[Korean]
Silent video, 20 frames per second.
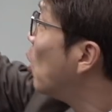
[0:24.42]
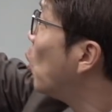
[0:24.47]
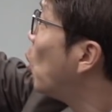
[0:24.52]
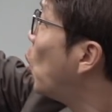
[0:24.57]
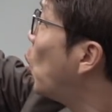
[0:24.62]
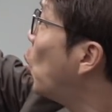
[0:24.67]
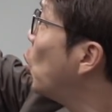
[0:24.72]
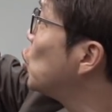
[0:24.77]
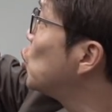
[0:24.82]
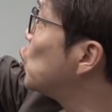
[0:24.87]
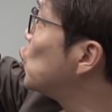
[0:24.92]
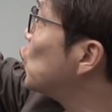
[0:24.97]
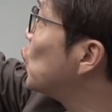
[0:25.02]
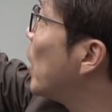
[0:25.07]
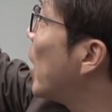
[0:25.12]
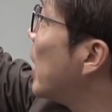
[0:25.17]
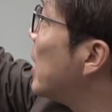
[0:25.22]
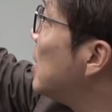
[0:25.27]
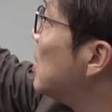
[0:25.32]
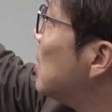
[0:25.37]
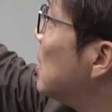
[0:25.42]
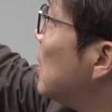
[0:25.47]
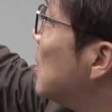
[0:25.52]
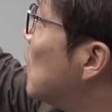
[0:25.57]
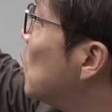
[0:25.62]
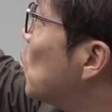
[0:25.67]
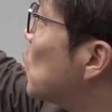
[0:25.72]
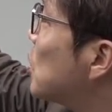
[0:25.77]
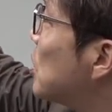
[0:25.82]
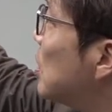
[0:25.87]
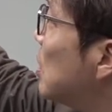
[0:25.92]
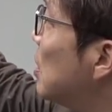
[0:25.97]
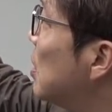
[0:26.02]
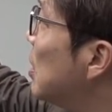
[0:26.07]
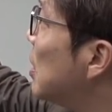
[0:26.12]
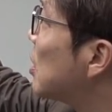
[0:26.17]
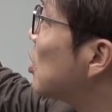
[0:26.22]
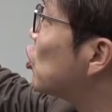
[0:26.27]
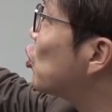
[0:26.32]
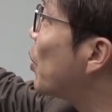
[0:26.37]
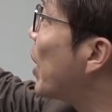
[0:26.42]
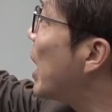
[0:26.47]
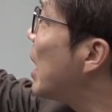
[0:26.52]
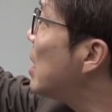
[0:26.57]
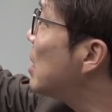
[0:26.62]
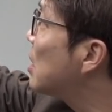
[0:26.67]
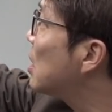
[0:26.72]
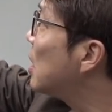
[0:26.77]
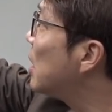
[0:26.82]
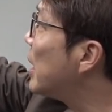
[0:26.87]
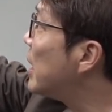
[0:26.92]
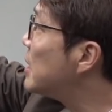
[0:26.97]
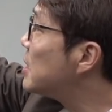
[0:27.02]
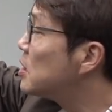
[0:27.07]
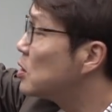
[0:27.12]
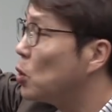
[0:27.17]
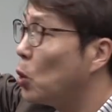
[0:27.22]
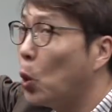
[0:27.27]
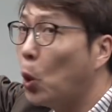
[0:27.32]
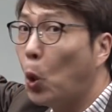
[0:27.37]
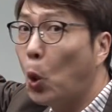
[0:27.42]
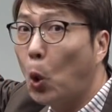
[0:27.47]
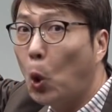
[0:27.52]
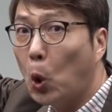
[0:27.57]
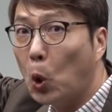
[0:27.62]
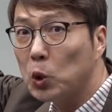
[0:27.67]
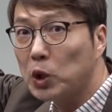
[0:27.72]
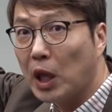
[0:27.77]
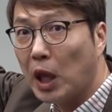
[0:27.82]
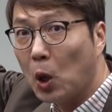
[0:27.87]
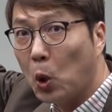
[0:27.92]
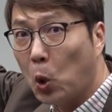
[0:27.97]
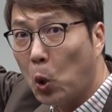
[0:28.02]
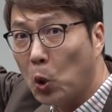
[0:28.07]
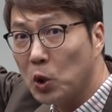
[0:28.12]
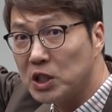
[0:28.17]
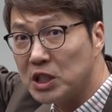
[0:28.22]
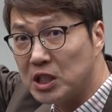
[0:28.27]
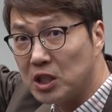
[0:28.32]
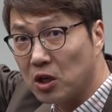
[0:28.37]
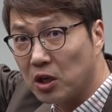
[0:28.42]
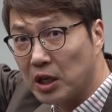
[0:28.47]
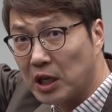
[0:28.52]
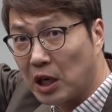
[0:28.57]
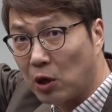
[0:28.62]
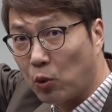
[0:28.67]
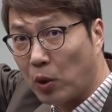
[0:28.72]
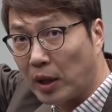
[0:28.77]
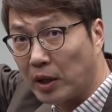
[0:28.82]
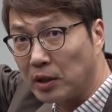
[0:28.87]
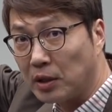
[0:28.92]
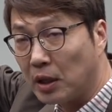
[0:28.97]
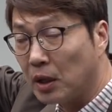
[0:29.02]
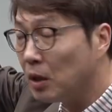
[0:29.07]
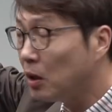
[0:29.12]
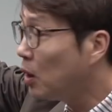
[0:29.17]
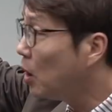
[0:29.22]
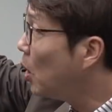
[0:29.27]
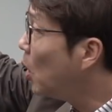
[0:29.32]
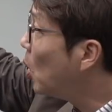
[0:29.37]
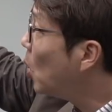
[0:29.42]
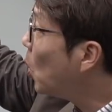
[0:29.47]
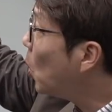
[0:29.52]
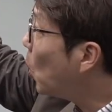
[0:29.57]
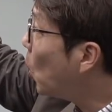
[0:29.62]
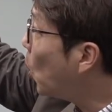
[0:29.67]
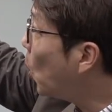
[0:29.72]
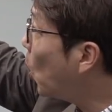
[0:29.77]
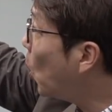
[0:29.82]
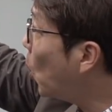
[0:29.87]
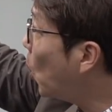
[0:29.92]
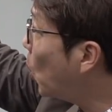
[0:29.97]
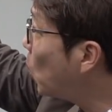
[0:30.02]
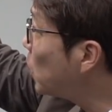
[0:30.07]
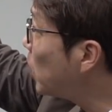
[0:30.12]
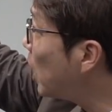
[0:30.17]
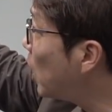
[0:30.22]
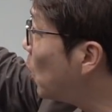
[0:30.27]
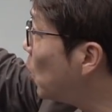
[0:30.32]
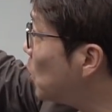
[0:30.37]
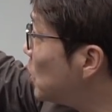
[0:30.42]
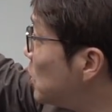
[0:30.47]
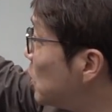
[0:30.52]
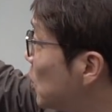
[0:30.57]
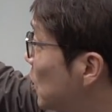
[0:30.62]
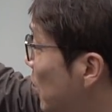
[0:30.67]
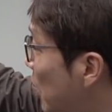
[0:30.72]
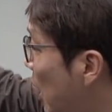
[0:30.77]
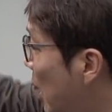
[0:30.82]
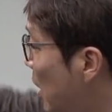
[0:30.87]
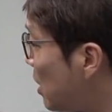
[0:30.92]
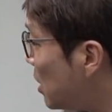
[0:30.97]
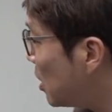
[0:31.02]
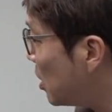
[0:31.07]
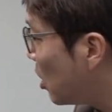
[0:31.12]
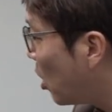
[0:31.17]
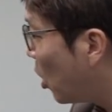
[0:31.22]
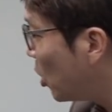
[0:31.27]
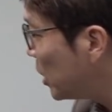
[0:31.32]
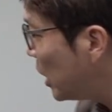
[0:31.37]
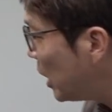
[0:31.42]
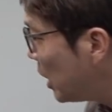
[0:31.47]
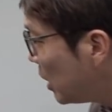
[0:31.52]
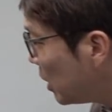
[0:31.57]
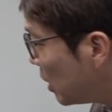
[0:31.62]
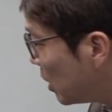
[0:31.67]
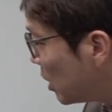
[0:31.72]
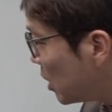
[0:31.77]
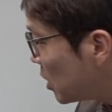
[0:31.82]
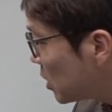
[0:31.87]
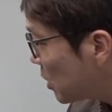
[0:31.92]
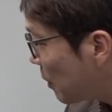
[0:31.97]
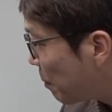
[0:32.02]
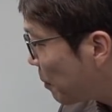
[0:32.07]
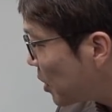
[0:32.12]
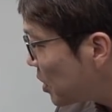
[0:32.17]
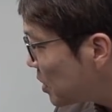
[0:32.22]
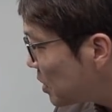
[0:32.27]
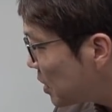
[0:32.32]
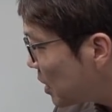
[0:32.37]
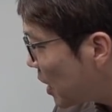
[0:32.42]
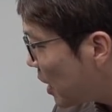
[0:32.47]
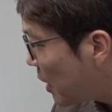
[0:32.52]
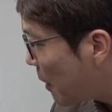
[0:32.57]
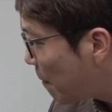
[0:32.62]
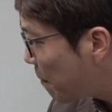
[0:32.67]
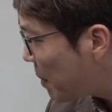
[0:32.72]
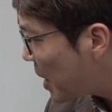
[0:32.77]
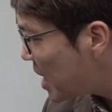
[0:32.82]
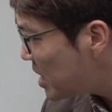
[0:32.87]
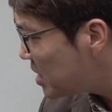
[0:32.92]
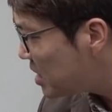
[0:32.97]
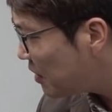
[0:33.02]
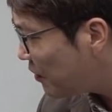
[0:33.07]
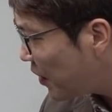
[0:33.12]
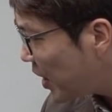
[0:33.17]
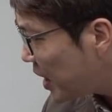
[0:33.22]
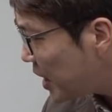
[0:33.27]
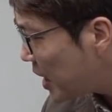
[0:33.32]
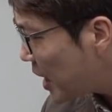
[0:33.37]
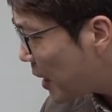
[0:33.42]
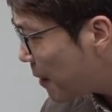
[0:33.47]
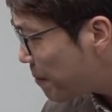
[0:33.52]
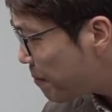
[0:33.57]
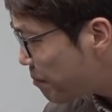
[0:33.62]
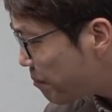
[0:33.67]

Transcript: 호수가 있는 이곳을 Great Lakes 5대호 지역이라고 하는데요. 5대호 지역에 있는 어디? 첫 번째, 펜실베니아,